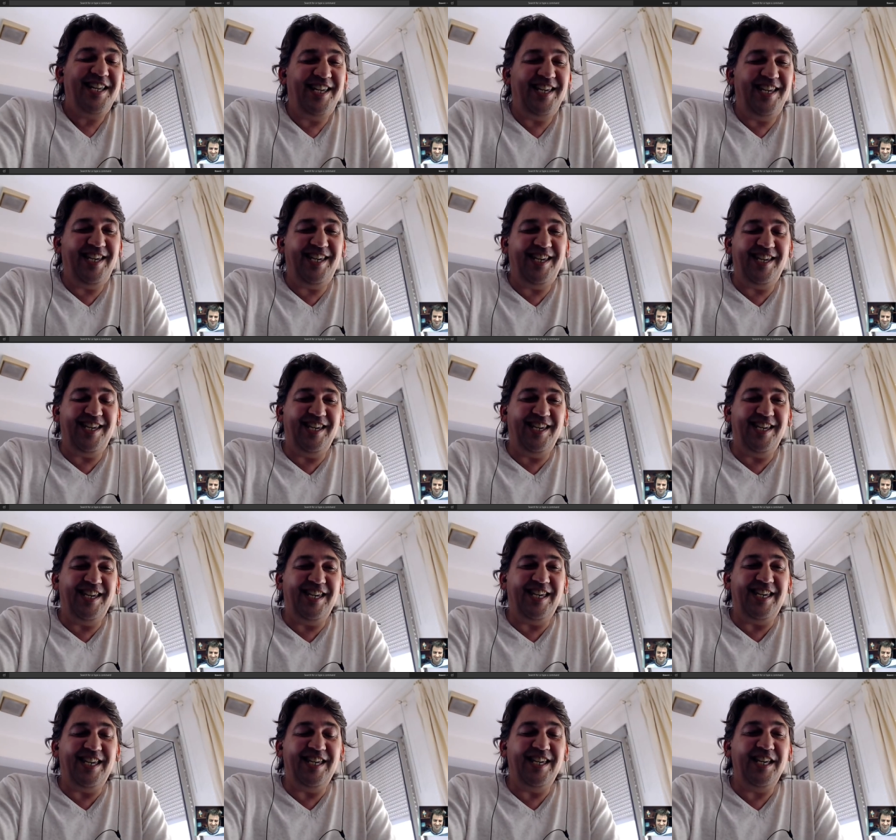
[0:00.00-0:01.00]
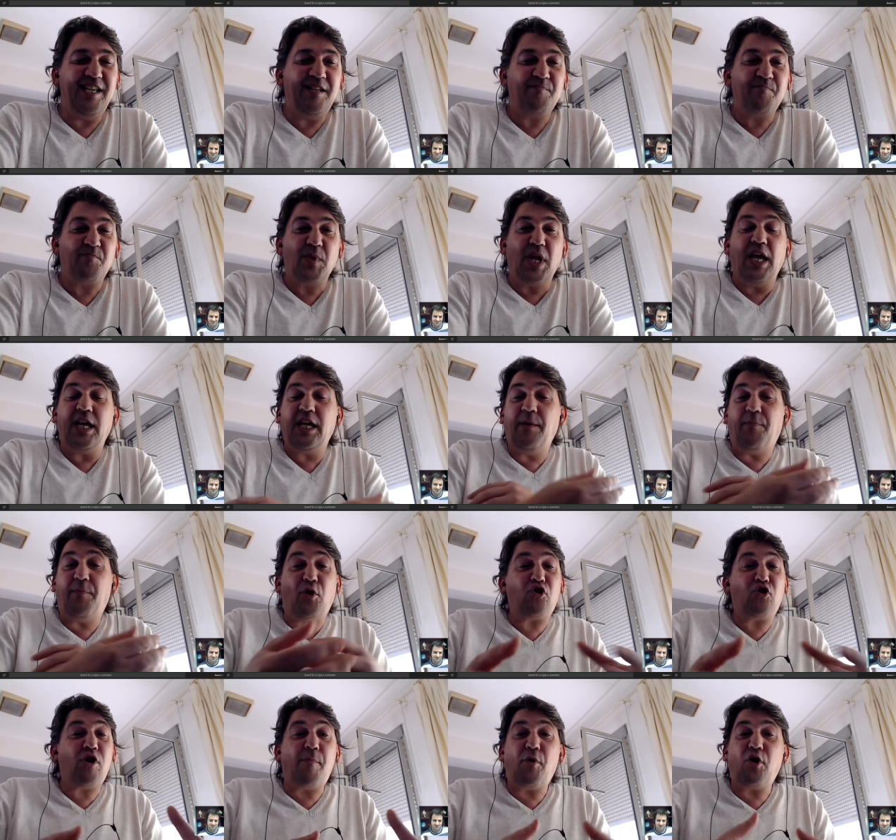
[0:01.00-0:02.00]
Y, y,
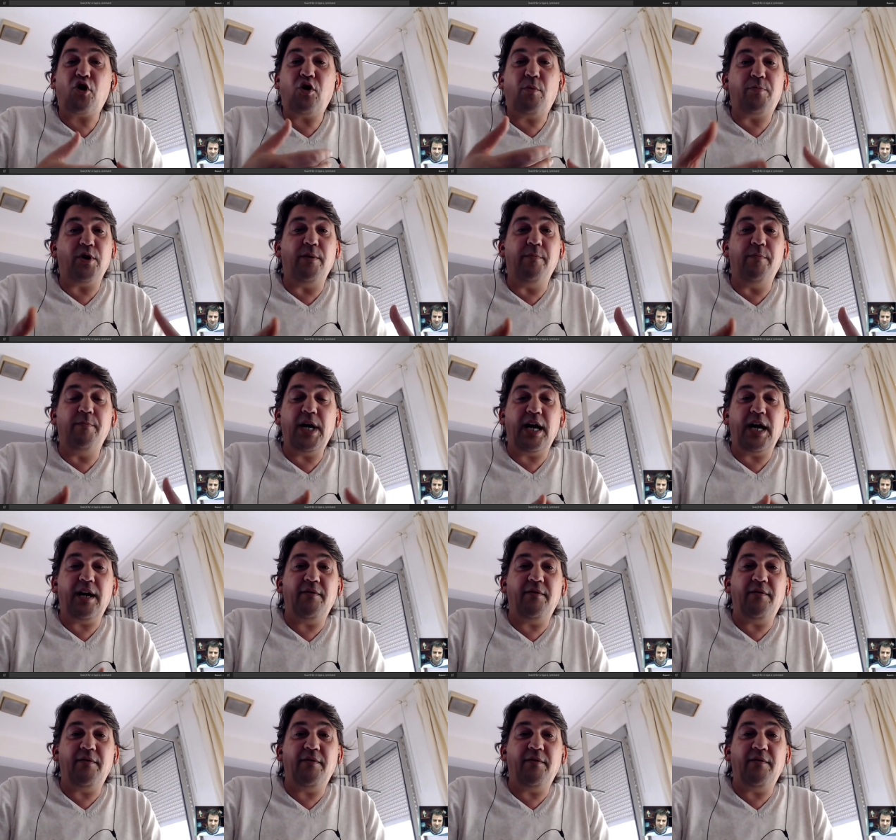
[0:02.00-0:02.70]
poco a poco, pues,